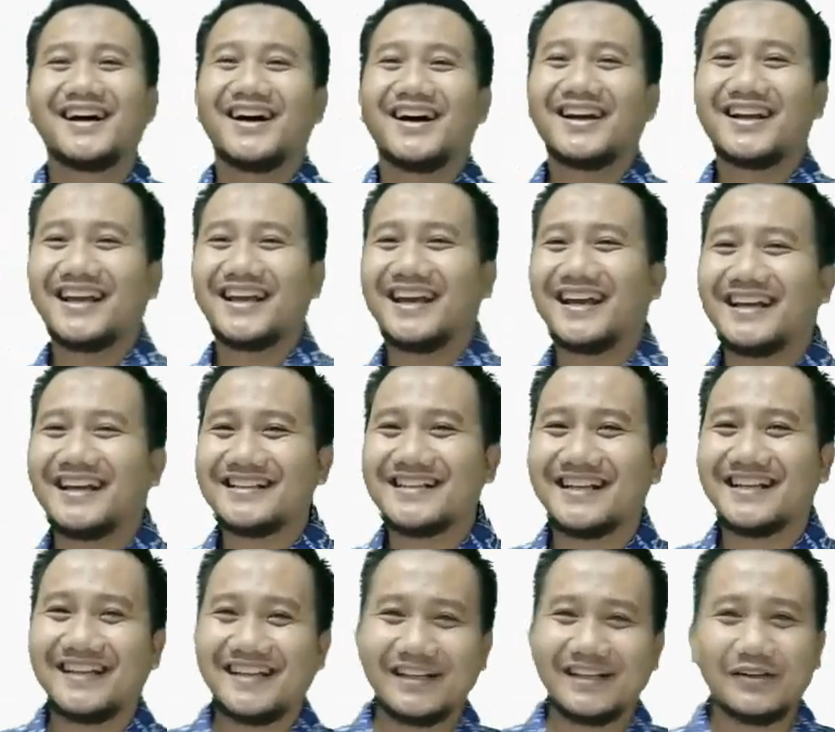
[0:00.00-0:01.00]
Oke,
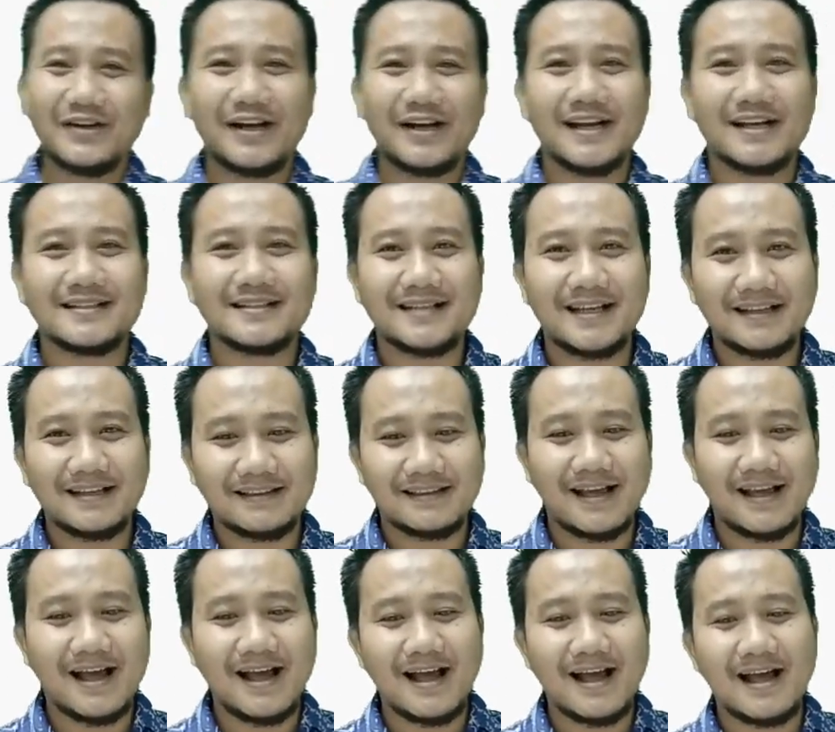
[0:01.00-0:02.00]
okay, jadi itu ada
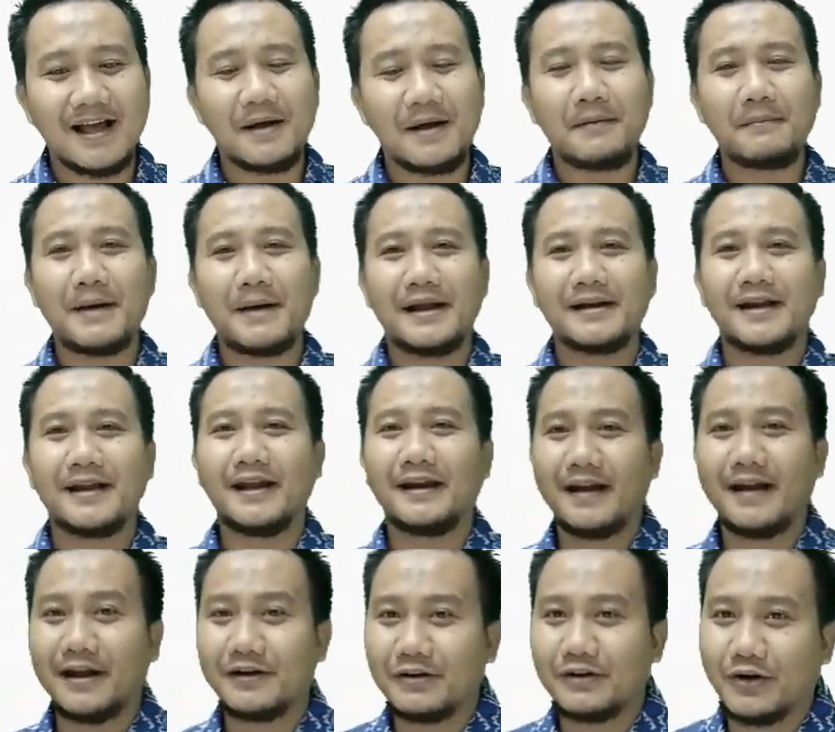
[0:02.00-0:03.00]
Seta,
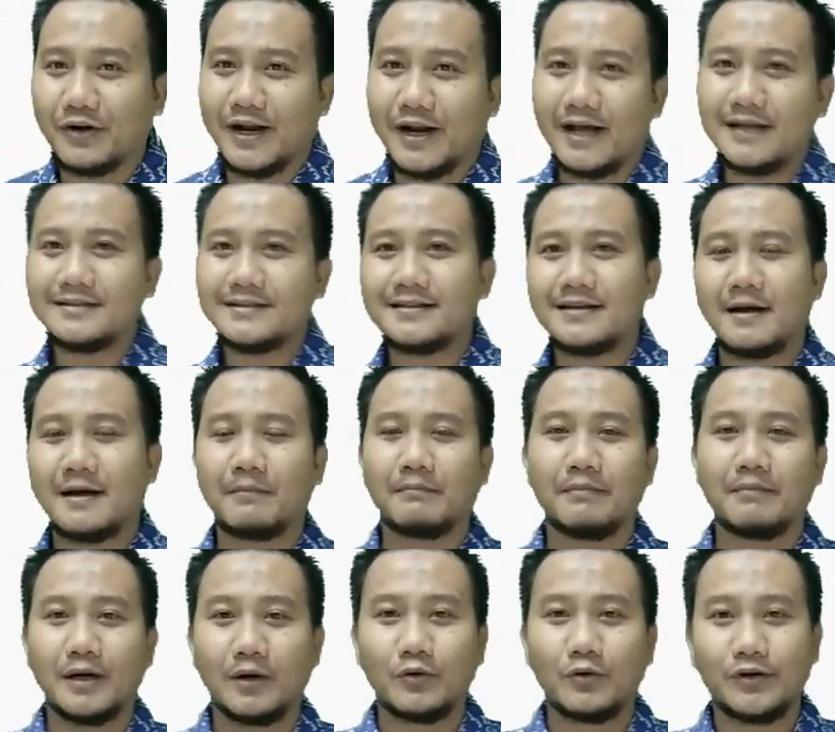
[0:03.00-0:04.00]
Made dan Dona
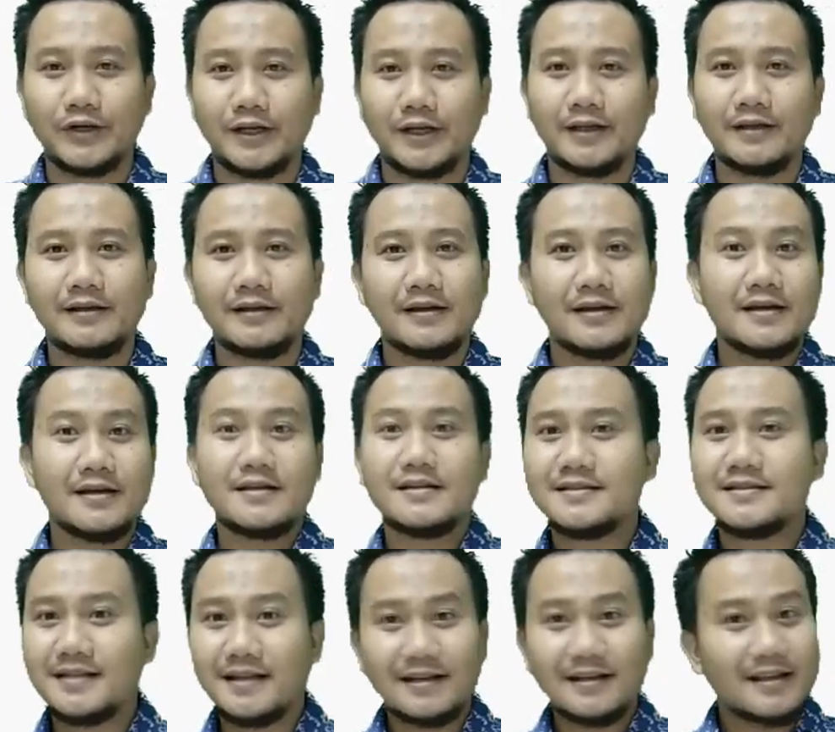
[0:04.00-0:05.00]
sedang berunding.
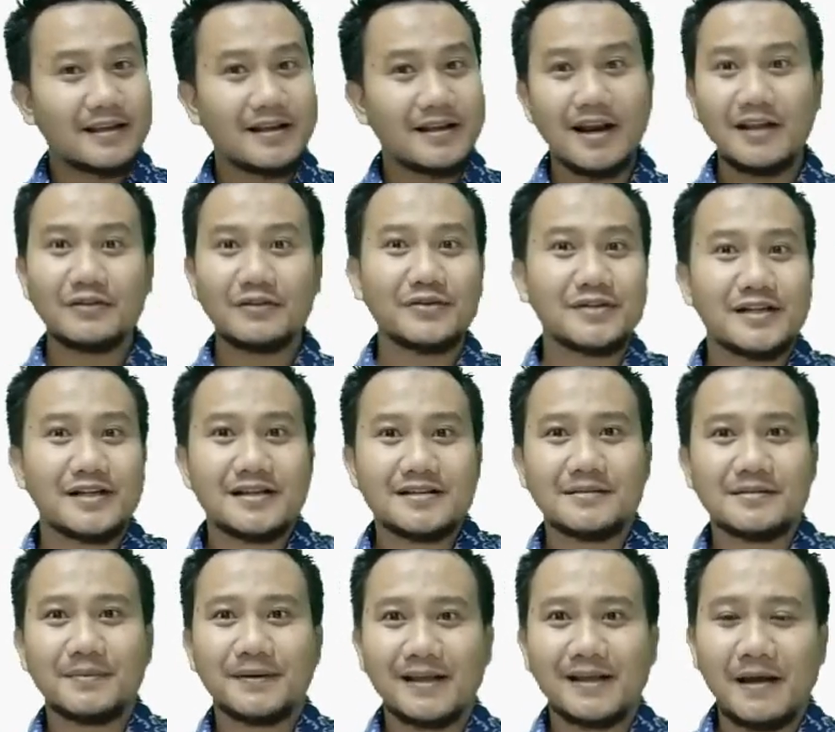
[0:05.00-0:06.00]
Ceritanya lanjutnya
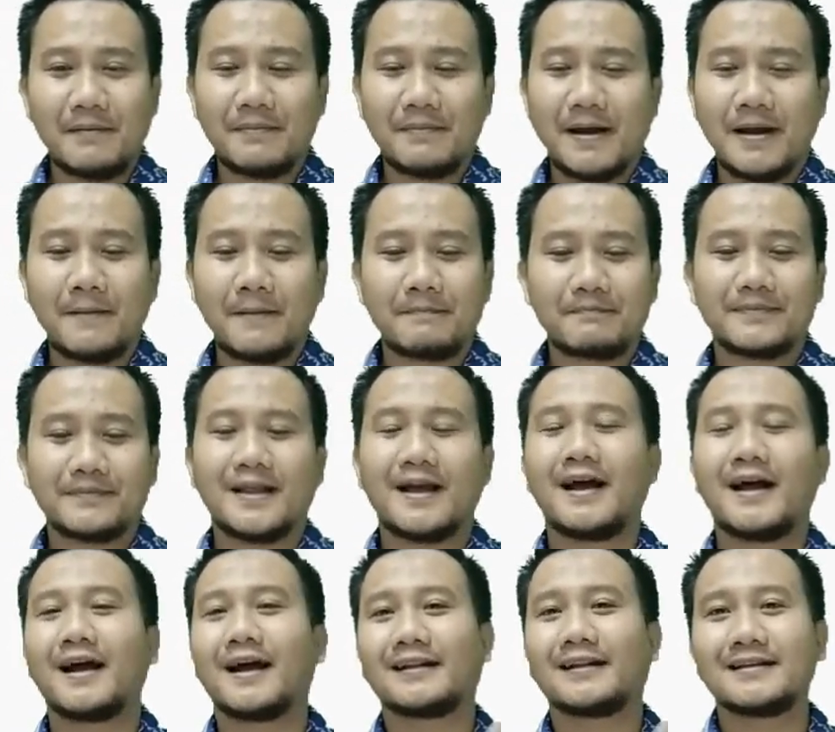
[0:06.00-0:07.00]
seperti apa?
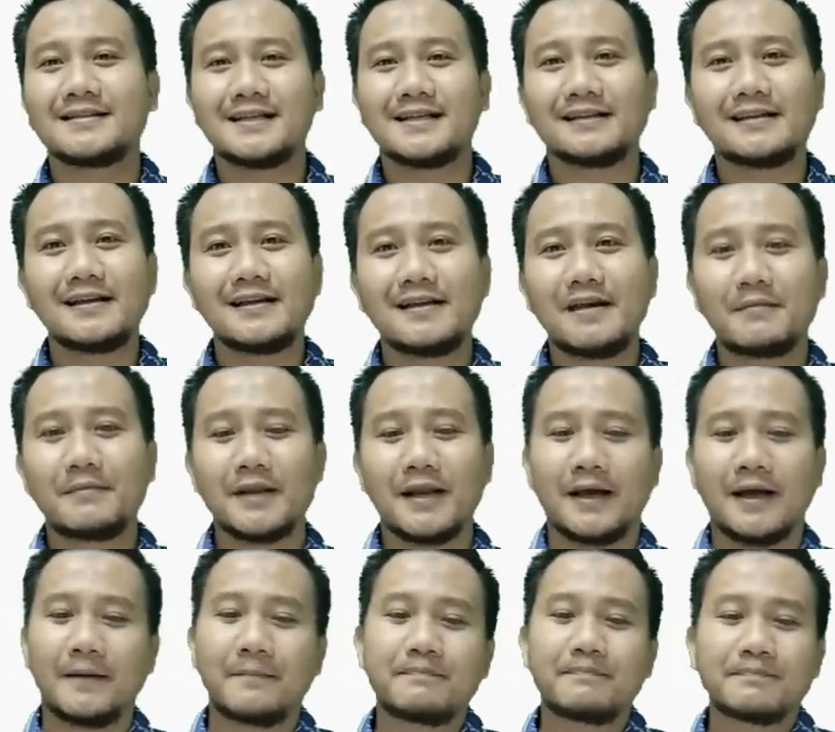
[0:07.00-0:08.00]
Nah, kata Seta dia
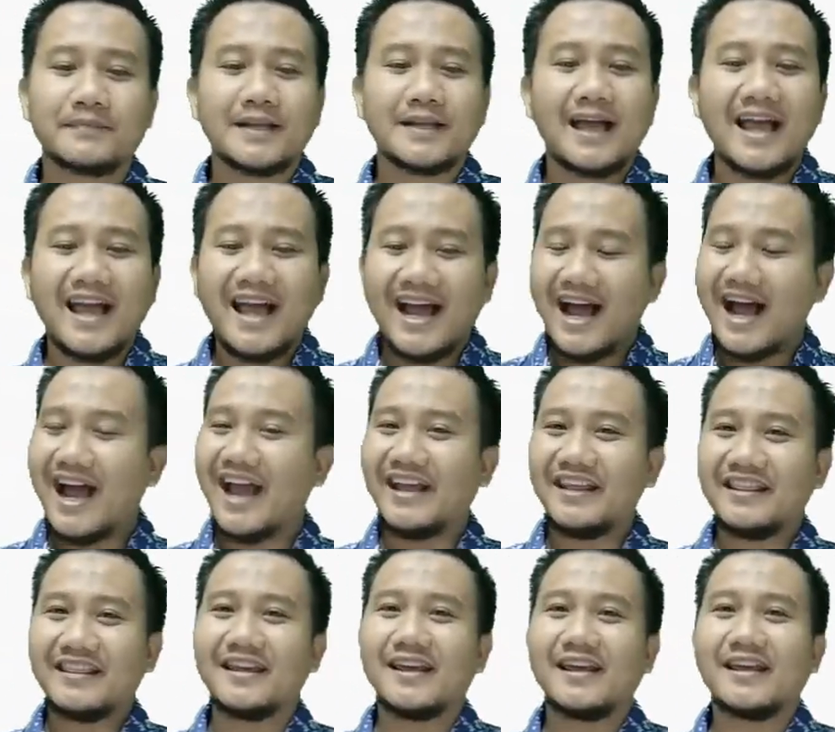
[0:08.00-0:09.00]
bilang,
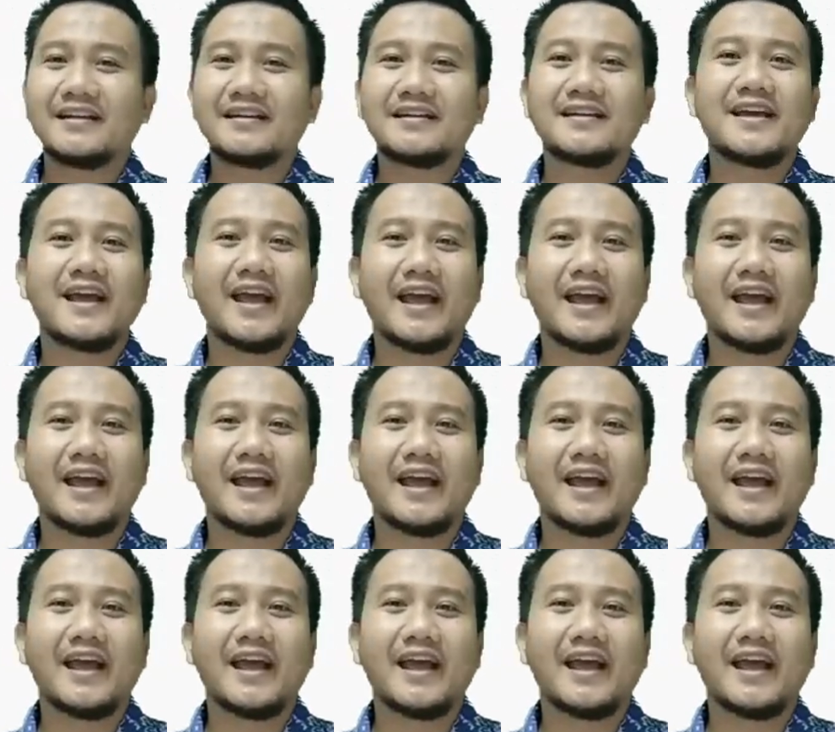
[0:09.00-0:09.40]
I think the